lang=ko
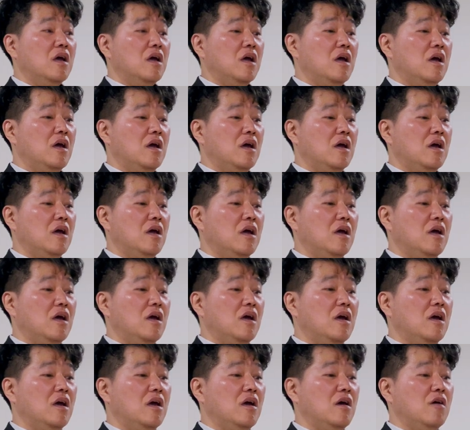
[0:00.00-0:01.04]

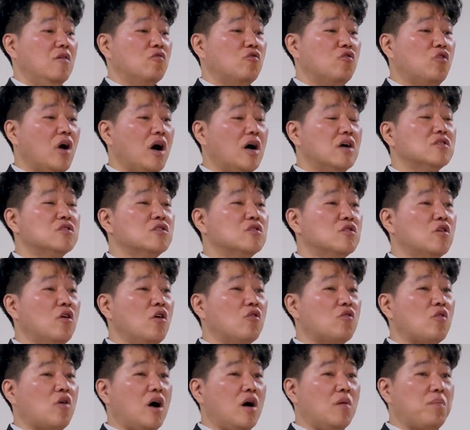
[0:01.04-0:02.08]
예, 구하는
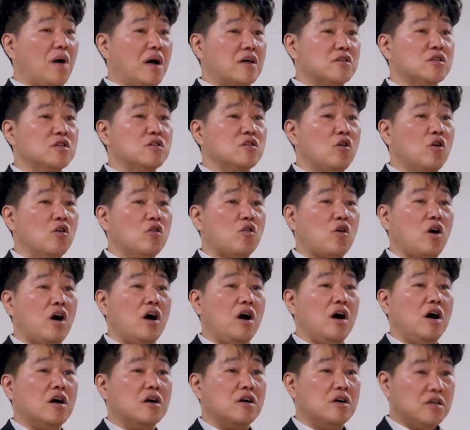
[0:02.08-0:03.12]
것과 받은
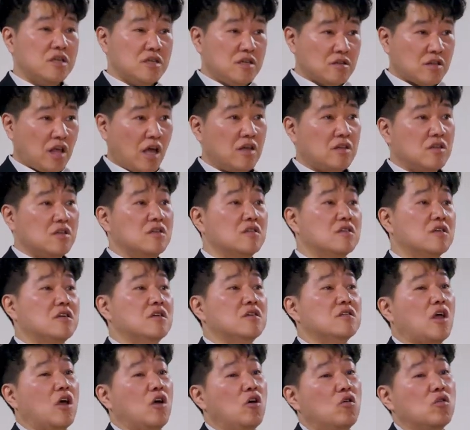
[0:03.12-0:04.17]
것과 그리 되는 그
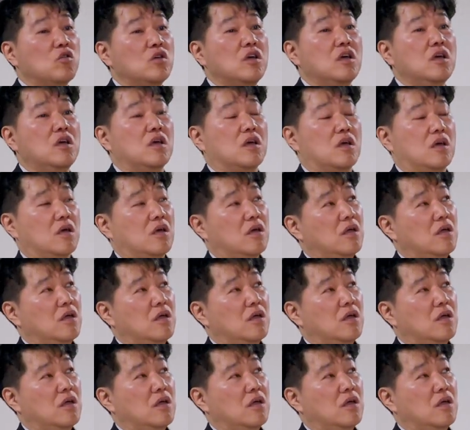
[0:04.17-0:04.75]
내용이